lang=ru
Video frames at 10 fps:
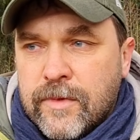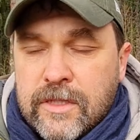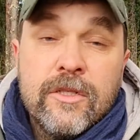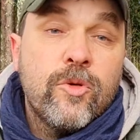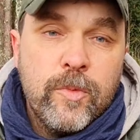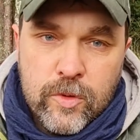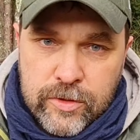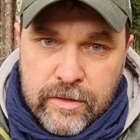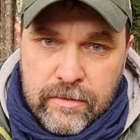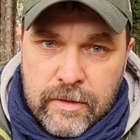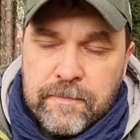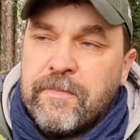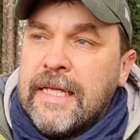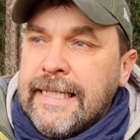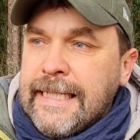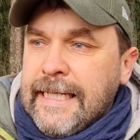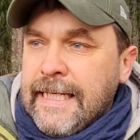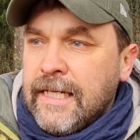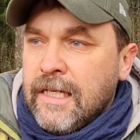центру полуострова. И